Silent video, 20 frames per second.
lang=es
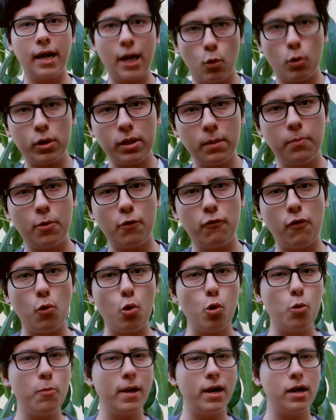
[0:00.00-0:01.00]
Y recuerden por
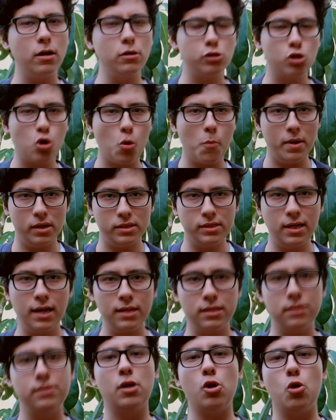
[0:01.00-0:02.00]
favor ver los
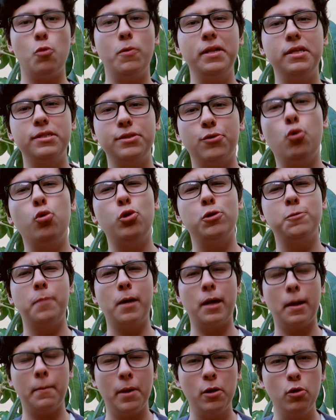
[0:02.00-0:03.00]
comerciales hasta los 20 segundos
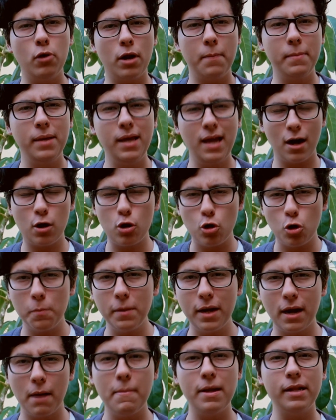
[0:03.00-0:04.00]
para que me ayuden a mí
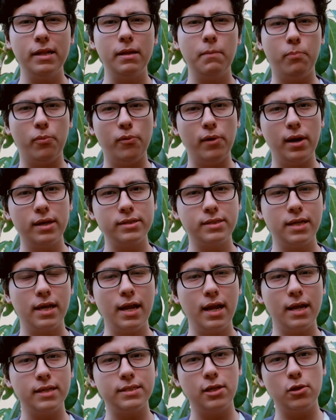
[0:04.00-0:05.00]
económicamente y poder
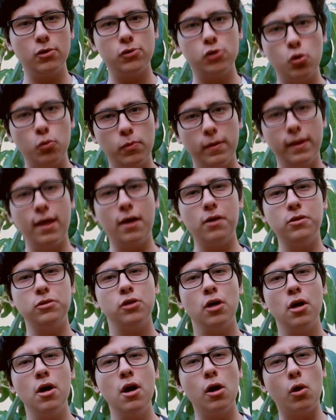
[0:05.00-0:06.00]
seguir haciendo estos
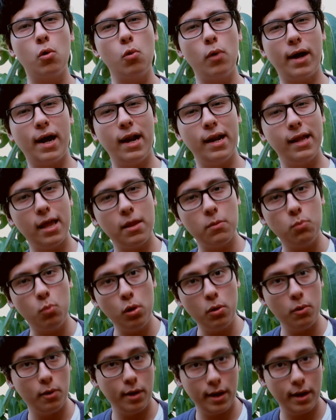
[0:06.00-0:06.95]
videos con una calidad muy